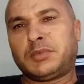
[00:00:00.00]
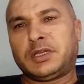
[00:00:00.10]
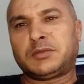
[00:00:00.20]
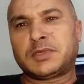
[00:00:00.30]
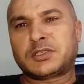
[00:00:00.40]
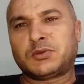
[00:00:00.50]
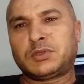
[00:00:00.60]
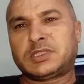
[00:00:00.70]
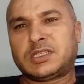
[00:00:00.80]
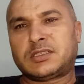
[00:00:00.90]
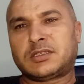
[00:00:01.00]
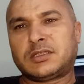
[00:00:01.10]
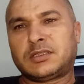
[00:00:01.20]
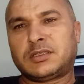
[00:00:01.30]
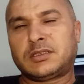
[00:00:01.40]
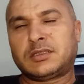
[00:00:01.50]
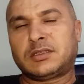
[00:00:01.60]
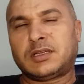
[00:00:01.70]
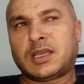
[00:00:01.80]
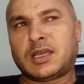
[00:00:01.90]
بعد ما صوتت
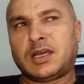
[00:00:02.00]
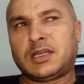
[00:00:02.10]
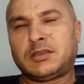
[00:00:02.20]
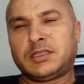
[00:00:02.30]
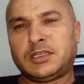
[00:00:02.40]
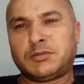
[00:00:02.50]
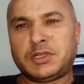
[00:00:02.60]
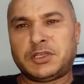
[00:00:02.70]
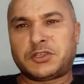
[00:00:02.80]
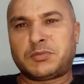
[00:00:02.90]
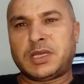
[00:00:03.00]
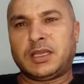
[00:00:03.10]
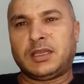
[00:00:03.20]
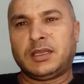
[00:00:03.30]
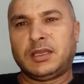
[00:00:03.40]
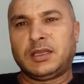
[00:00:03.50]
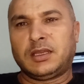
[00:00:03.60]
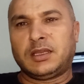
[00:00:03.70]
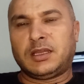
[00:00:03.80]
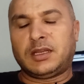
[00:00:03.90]
آه، الكان يعني بالاجماع
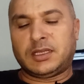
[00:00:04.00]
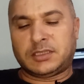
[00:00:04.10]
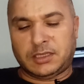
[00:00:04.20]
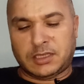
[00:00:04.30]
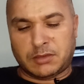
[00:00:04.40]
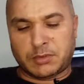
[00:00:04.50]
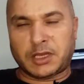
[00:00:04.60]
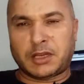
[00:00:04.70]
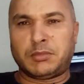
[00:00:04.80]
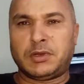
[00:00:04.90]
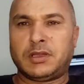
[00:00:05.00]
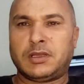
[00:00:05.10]
على احتضان المغرب